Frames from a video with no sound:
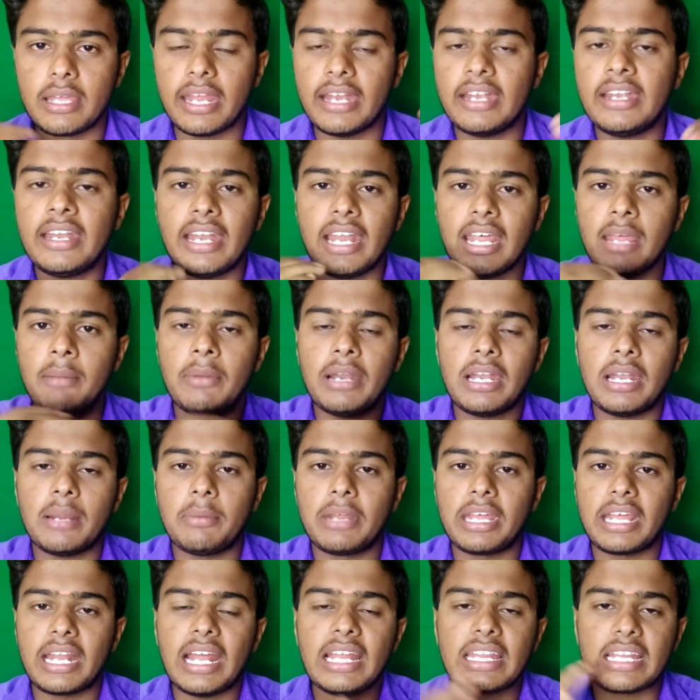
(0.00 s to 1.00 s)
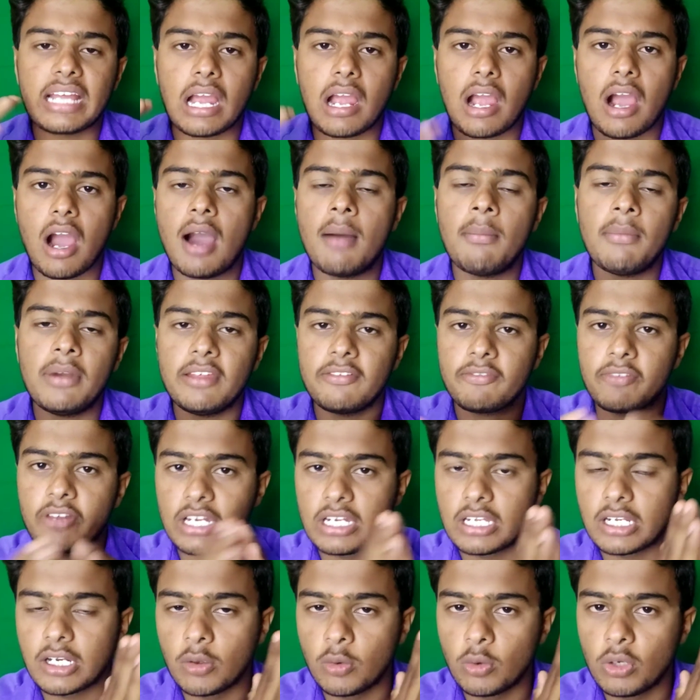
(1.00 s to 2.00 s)
என்டர்டைன்மெண்ட் அப்படிங்கிற அந்த காமெடி
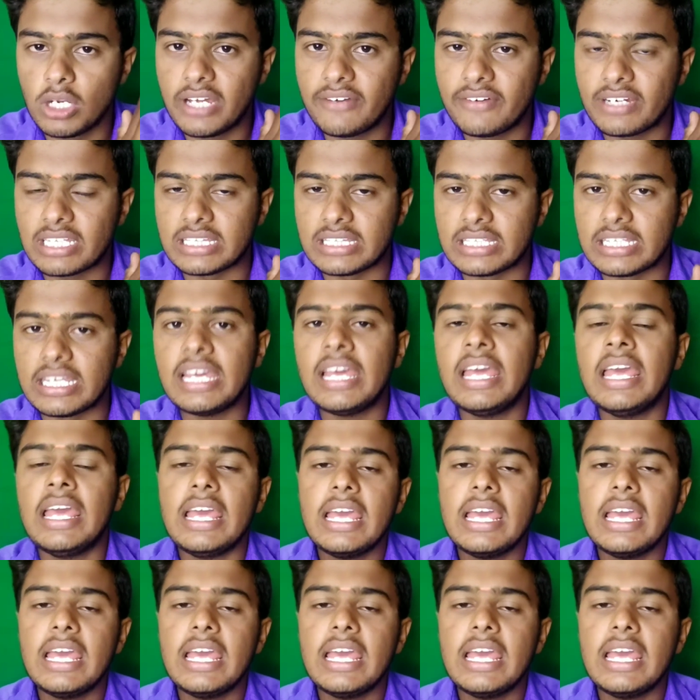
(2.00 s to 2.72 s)
ஃபீல்டில் உள்ள வந்து